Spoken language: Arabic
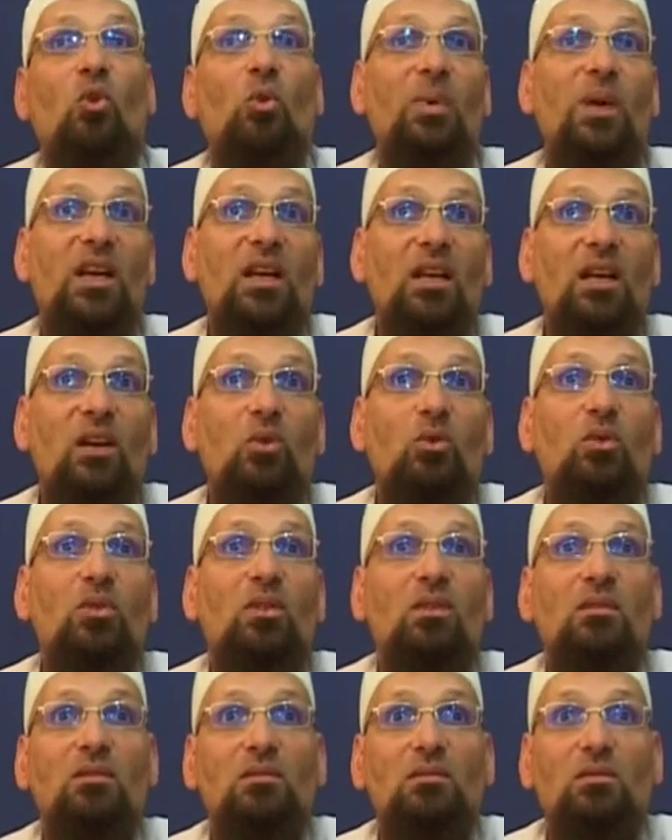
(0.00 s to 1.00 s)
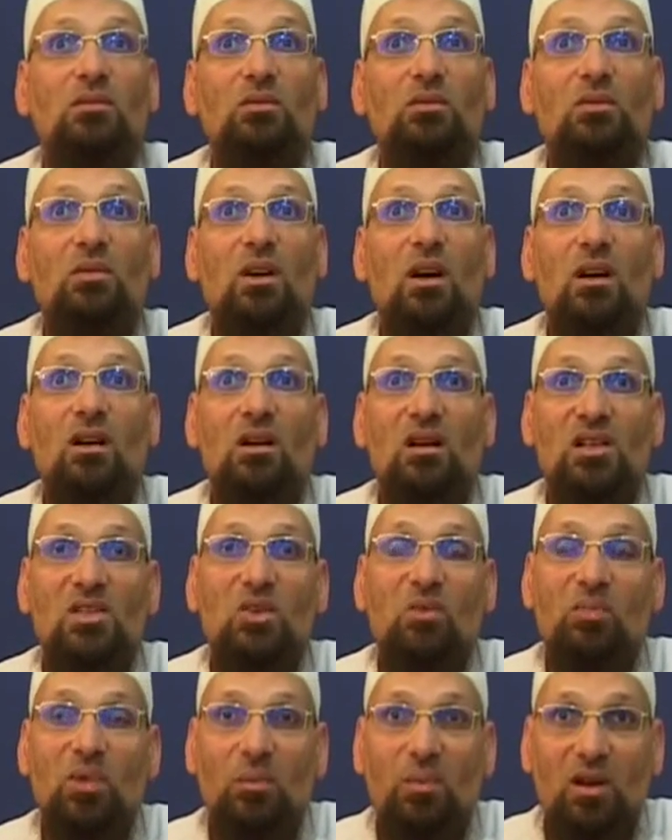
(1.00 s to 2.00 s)
وبكده يكون
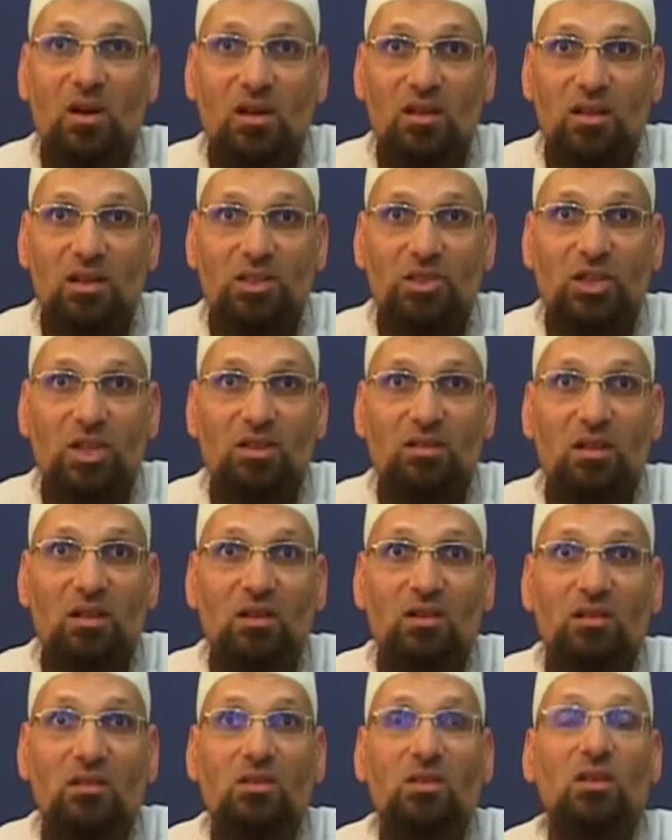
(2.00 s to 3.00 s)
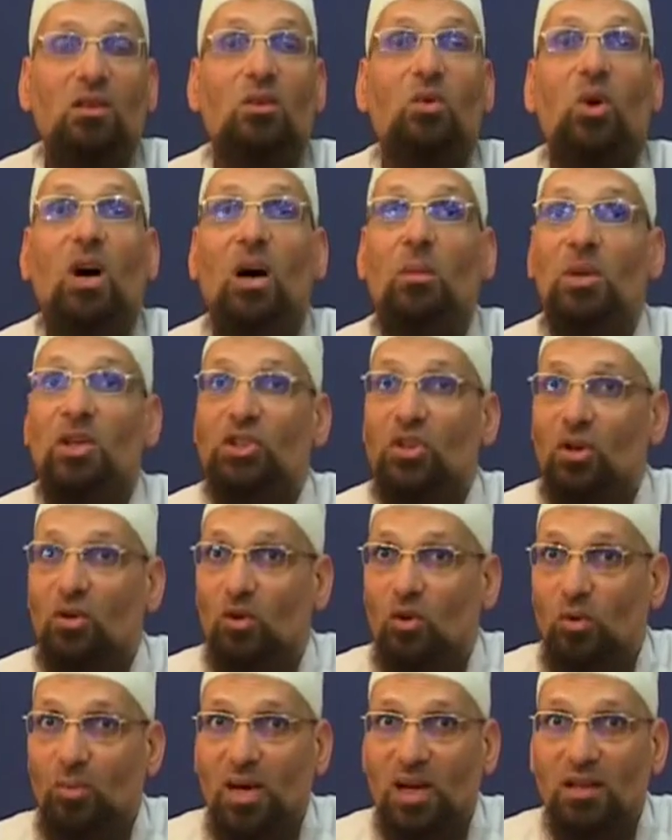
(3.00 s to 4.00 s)
أنقذهم من براثن الشيطان وأمن
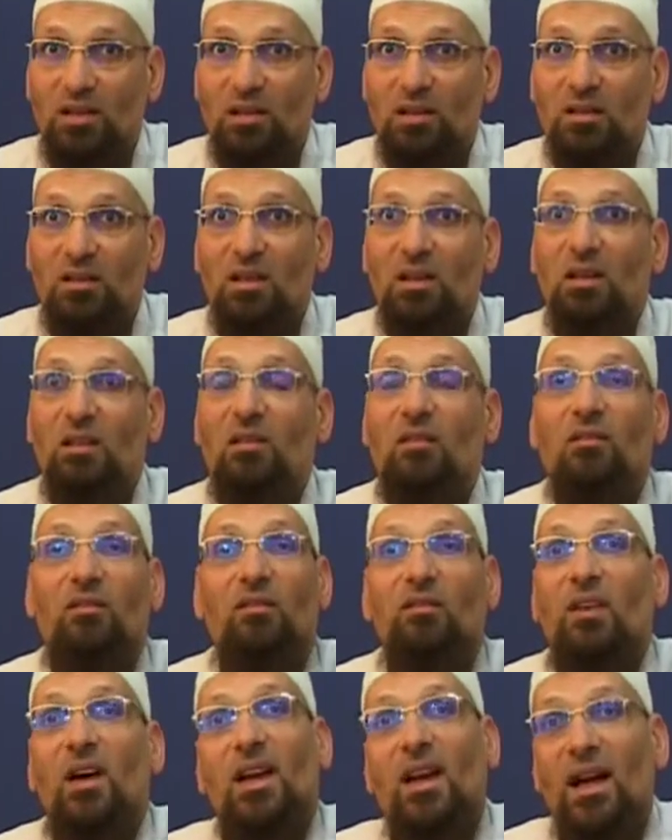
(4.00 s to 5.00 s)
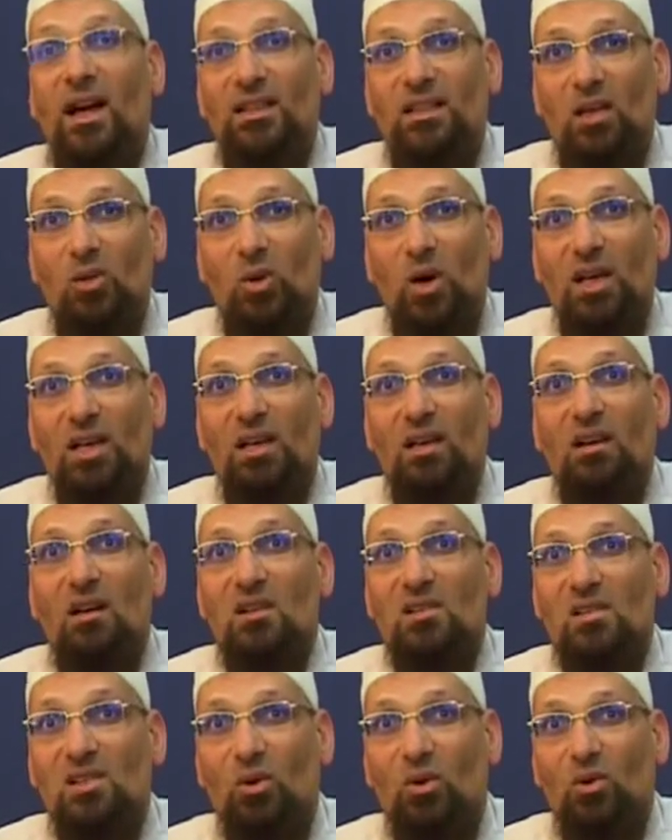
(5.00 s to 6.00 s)
شرهم أيضا فلا يعتدوا عليه
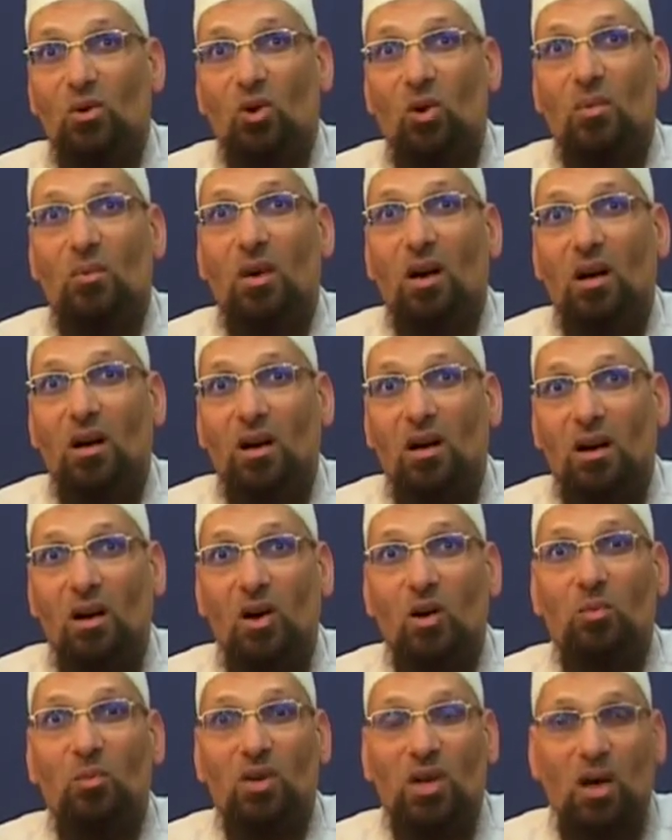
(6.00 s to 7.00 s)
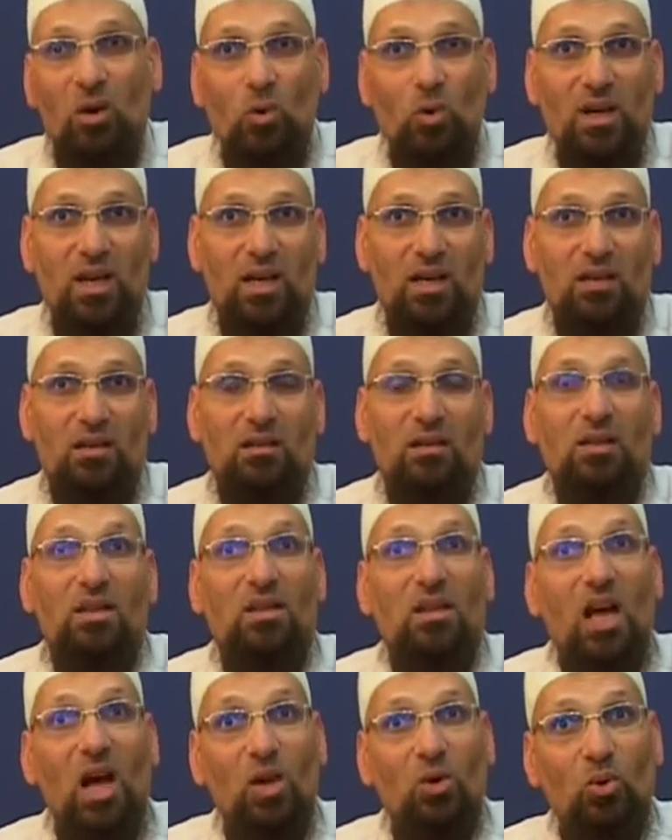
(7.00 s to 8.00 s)
خاصة أنهم قوم أقوياء
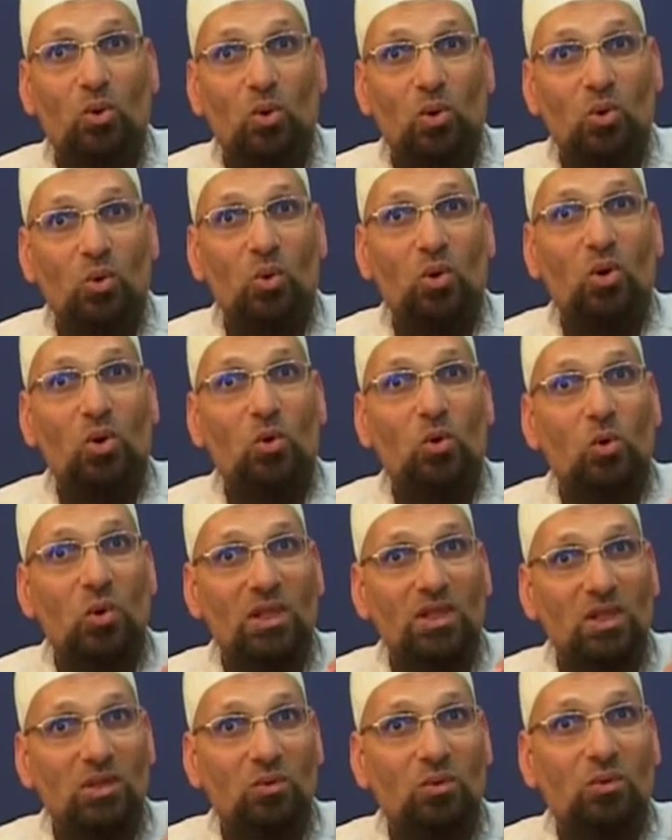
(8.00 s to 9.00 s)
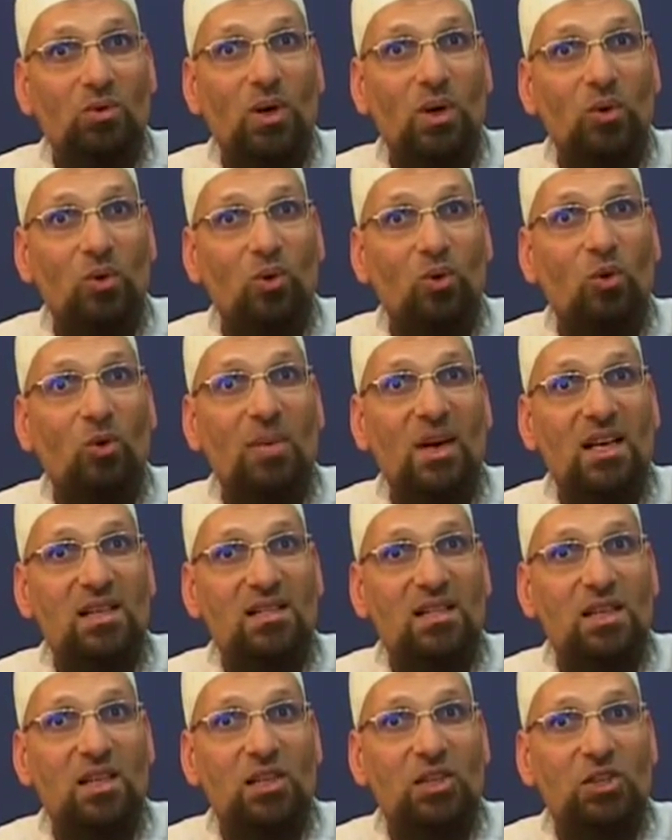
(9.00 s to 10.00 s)
نحن أولو قوة وأولو
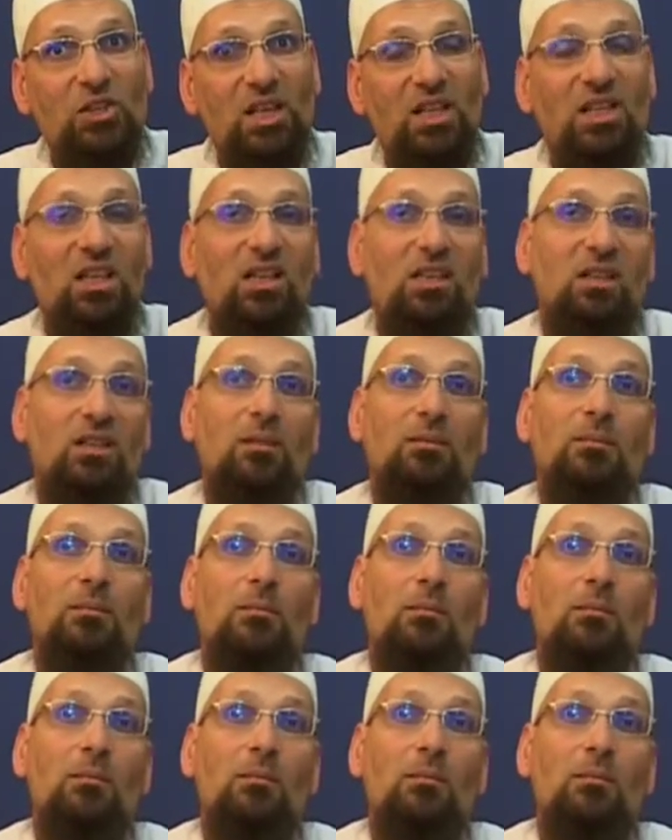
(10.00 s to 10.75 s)
بأس شديد